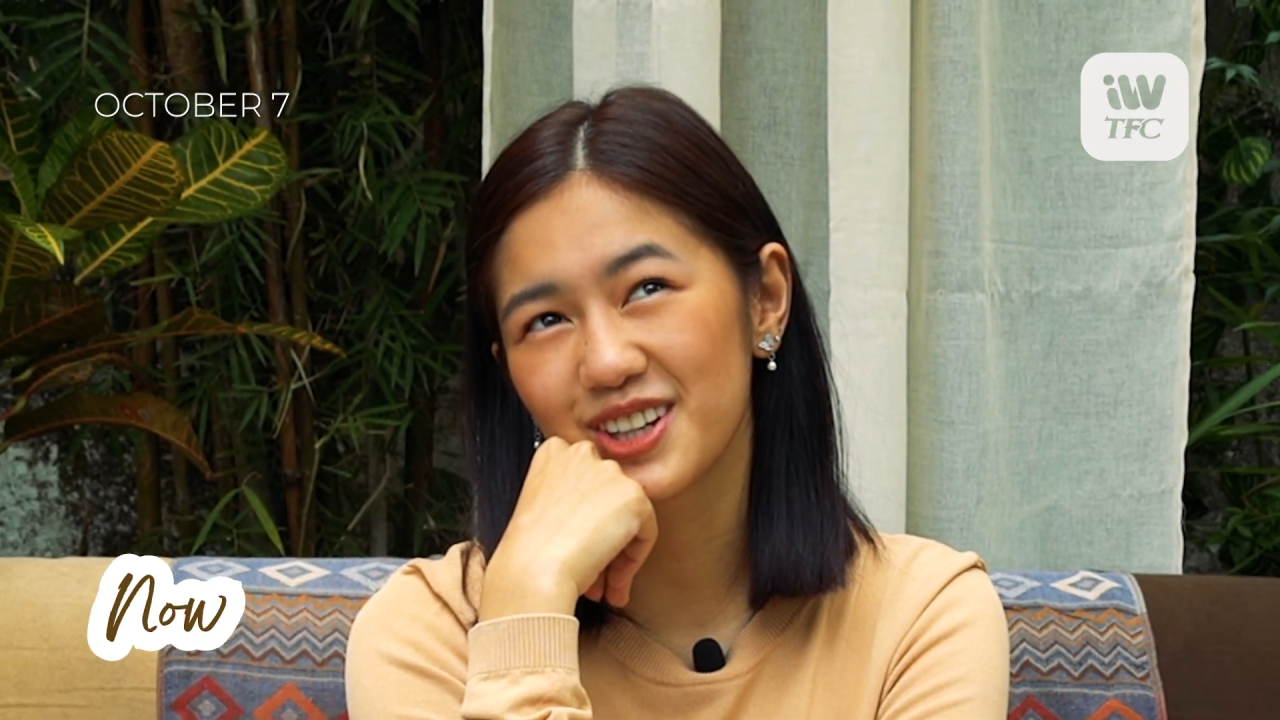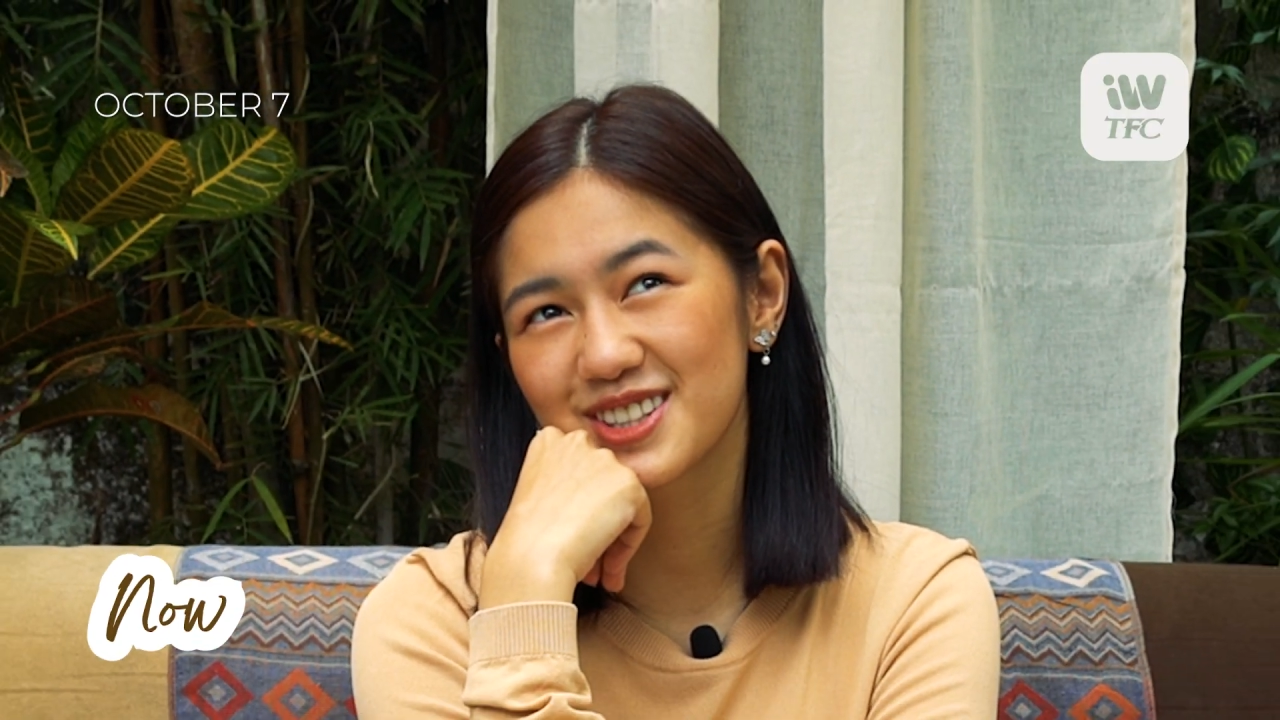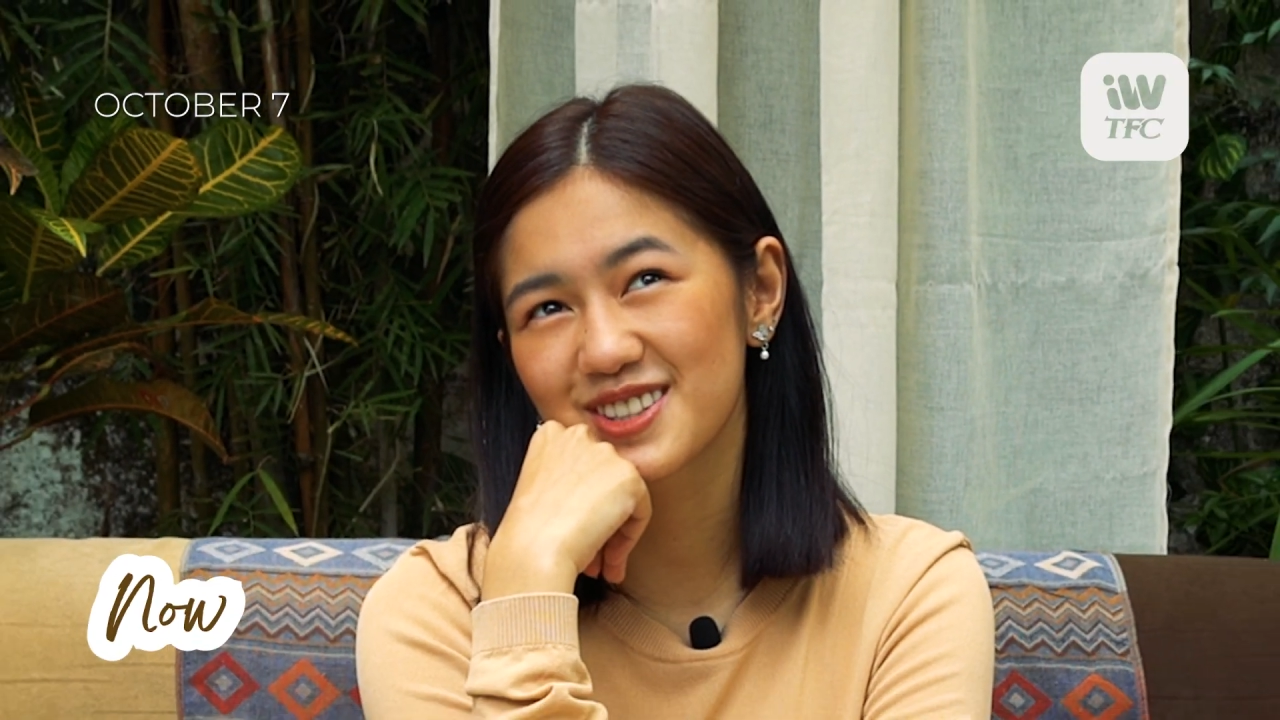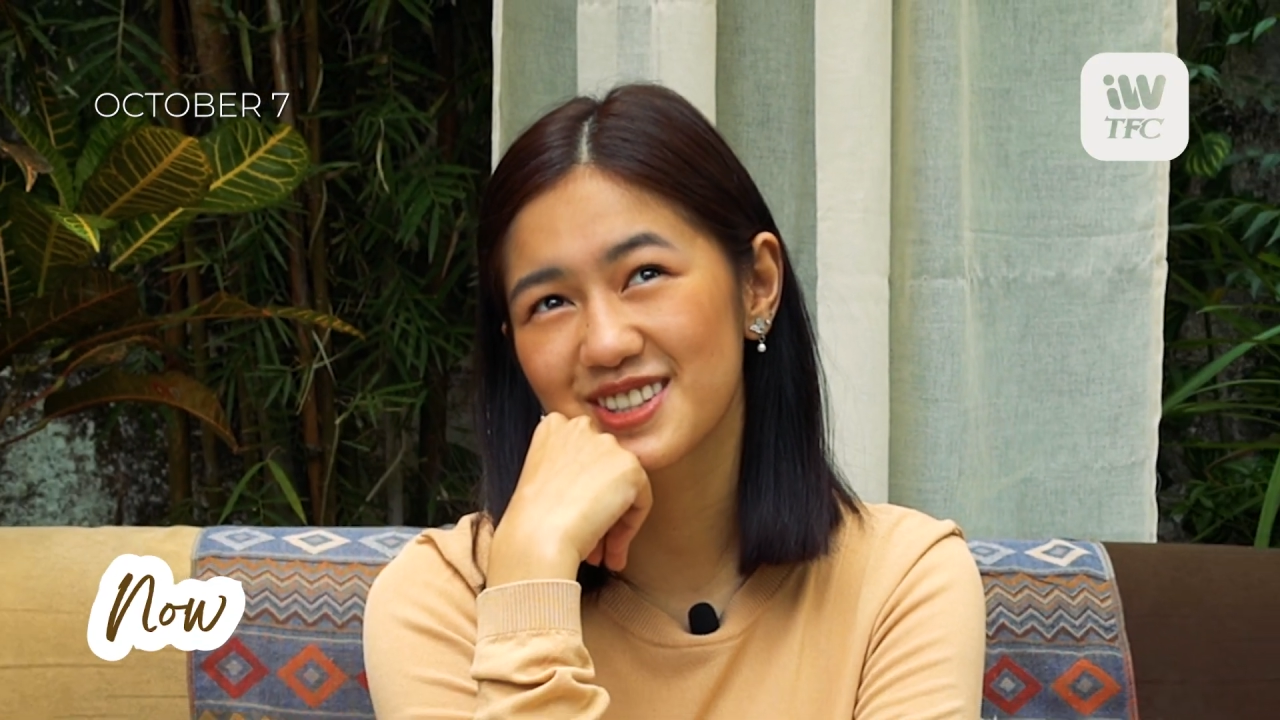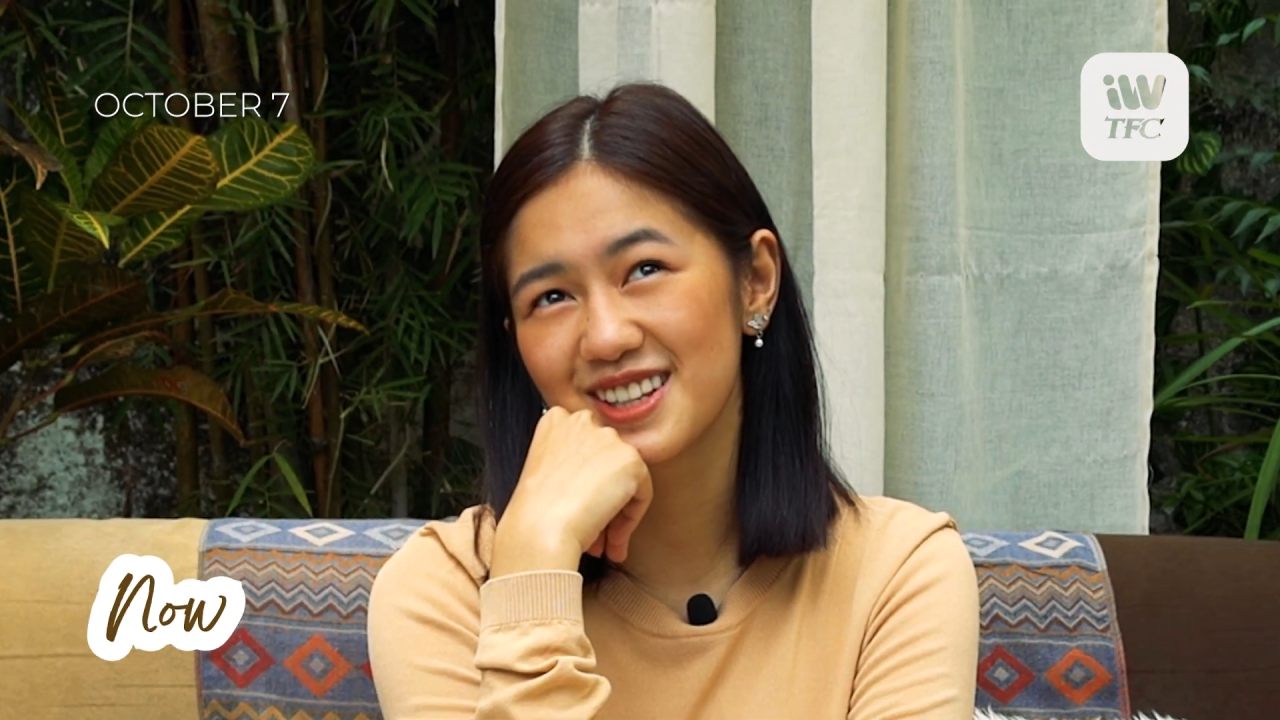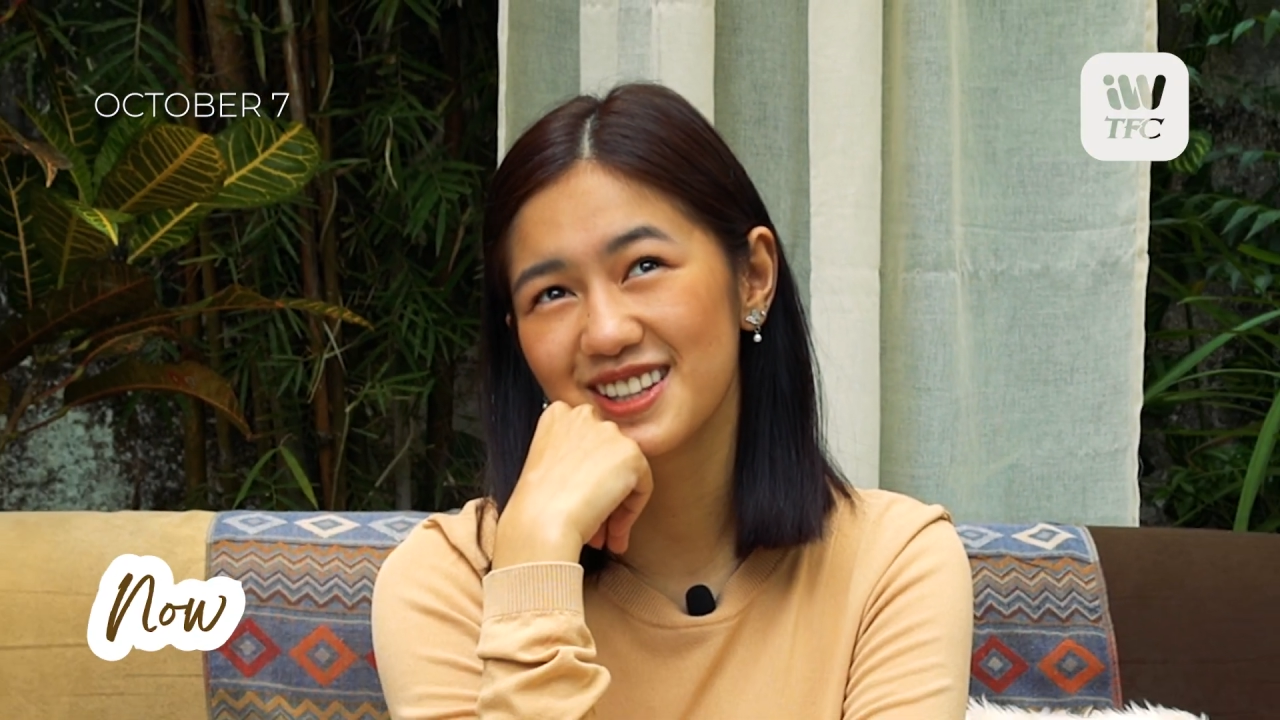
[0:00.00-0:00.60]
thoughts ko sa